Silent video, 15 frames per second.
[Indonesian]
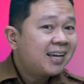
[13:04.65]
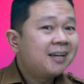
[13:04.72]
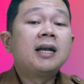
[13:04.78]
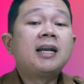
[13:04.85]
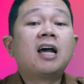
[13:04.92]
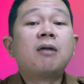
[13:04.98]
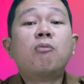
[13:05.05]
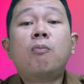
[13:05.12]

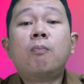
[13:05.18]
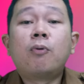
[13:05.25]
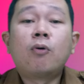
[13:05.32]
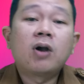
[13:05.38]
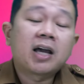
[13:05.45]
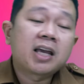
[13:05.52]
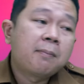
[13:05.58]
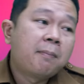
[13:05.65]
Dan
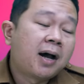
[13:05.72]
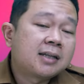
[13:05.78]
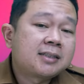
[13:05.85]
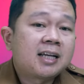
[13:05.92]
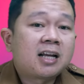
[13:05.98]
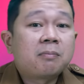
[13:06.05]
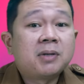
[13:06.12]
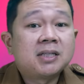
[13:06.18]
mumpung lagi bahas
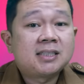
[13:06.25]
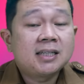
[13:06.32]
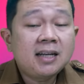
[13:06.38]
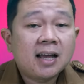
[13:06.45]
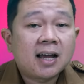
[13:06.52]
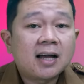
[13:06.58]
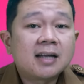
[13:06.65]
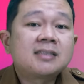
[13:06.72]

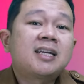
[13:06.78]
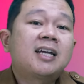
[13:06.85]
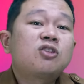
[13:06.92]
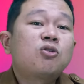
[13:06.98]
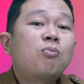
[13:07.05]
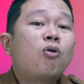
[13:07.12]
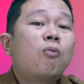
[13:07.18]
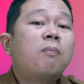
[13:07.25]
herbisida, saya
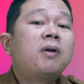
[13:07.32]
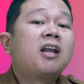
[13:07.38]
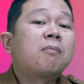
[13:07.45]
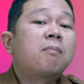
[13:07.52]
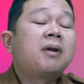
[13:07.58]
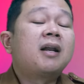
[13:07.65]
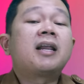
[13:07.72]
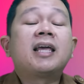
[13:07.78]
tuh mau
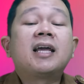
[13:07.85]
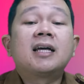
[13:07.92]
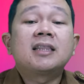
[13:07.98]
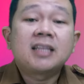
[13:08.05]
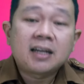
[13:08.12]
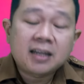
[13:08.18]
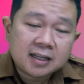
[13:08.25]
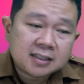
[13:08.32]
bener-bener
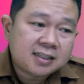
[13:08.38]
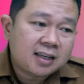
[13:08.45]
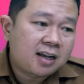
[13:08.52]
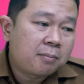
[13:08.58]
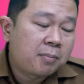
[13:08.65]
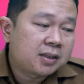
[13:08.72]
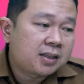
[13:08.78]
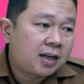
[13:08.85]
ingetin ya
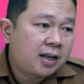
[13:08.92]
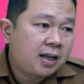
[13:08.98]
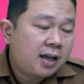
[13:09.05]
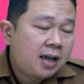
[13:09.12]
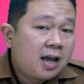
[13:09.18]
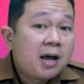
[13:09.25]
sahabat tani